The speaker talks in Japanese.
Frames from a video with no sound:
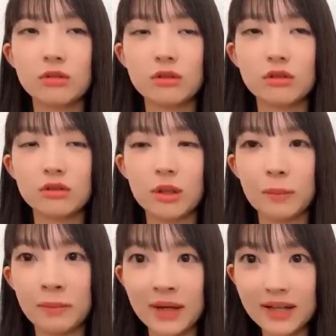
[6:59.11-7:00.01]
踊るのに
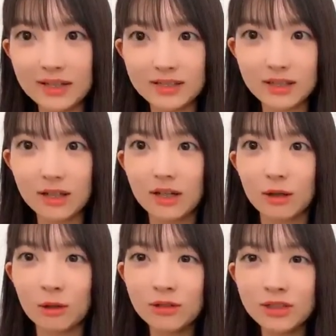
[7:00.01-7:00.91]
めっちゃ
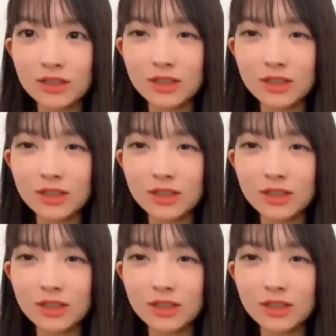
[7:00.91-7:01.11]
こんな